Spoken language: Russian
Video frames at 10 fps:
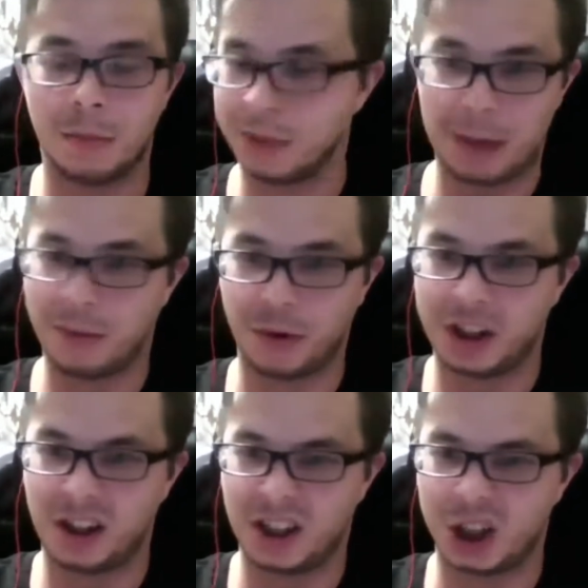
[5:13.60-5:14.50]
нам его
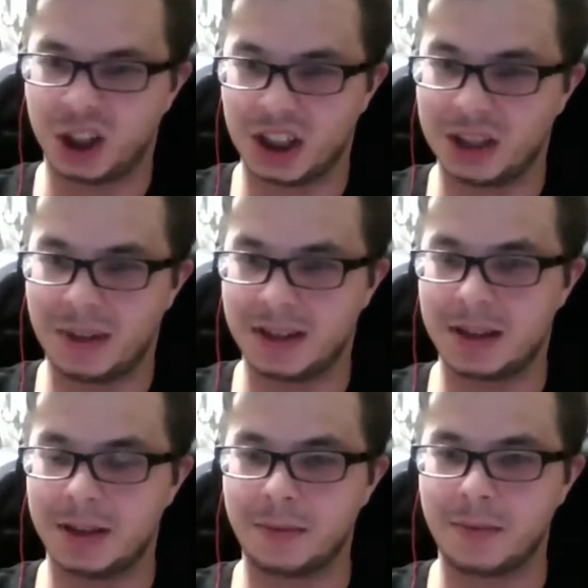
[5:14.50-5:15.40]
делали 4
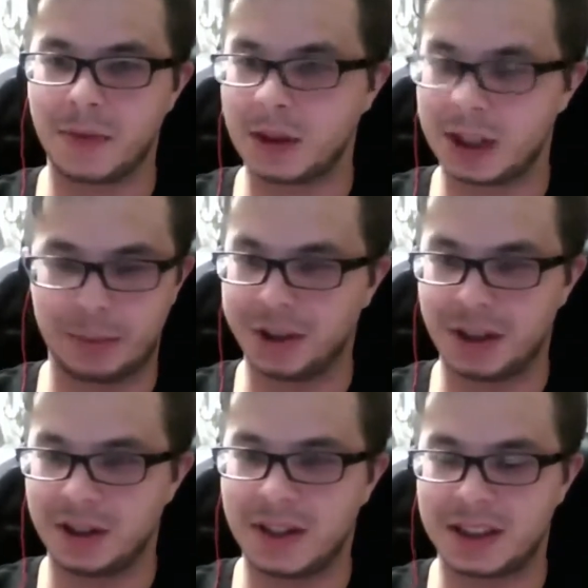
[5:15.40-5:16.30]
месяца,
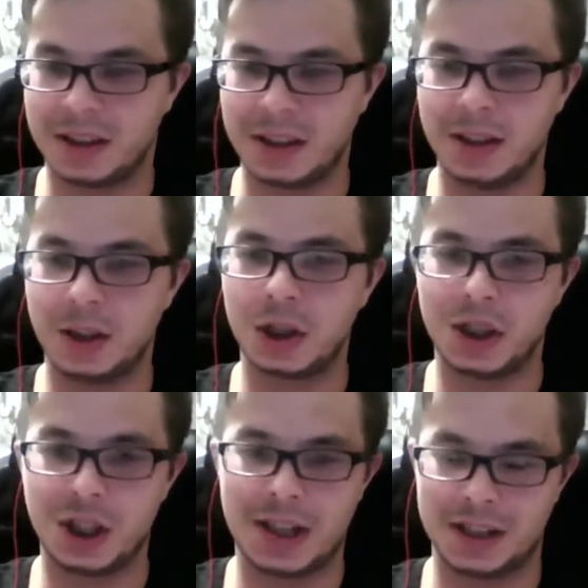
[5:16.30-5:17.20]
заплатили 20 тысяч,
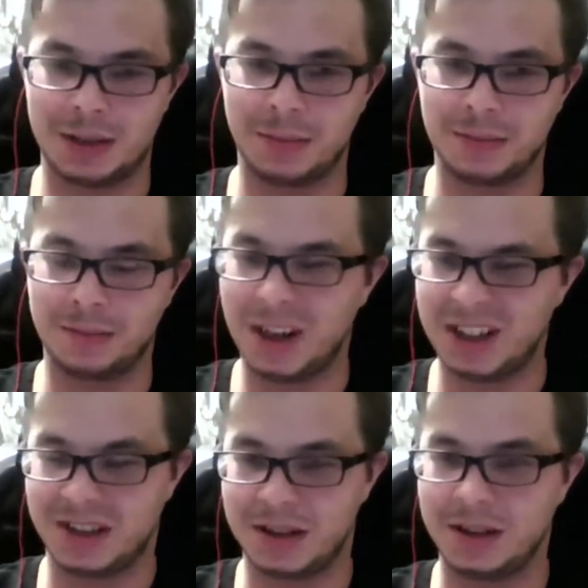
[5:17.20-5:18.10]
сейчас нам
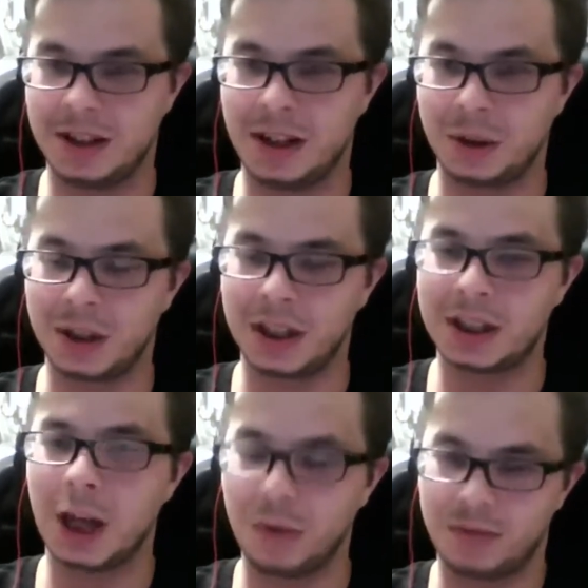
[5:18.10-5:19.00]
месяц делают
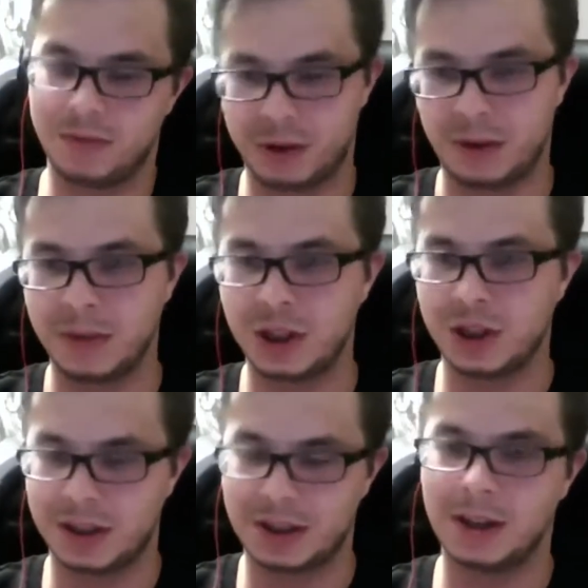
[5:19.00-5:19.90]
рекламу, все, мы
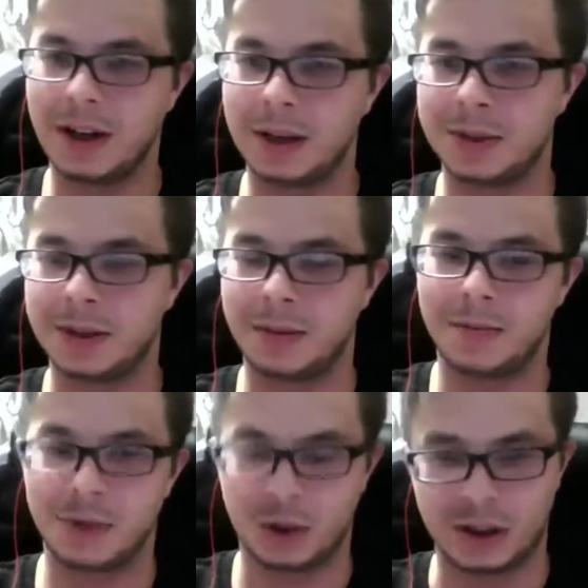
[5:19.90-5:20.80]
сейчас отливаемся,
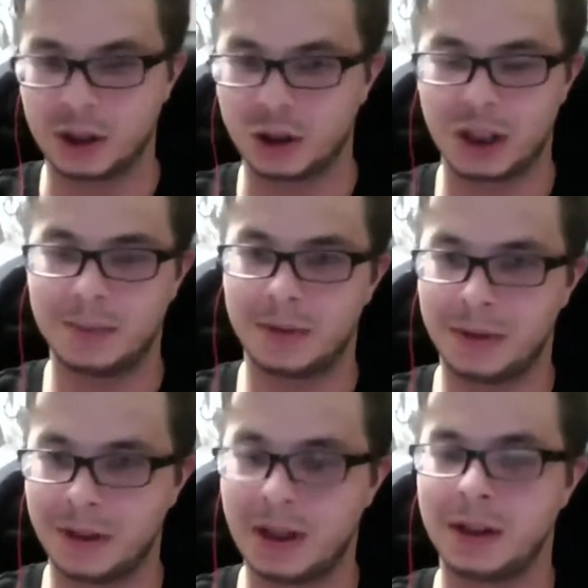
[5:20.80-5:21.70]
все хорошо, типа,
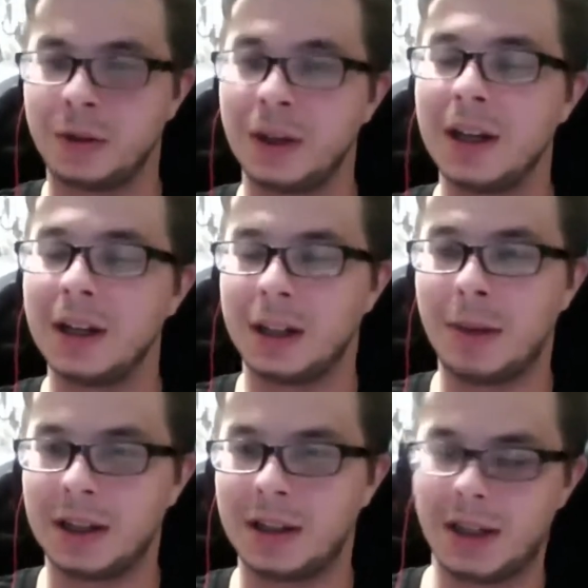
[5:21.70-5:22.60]
я говорю,
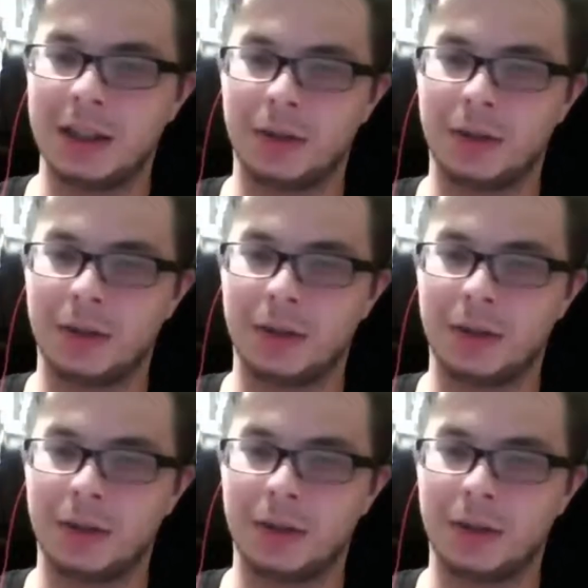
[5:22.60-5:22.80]
ребят, давайте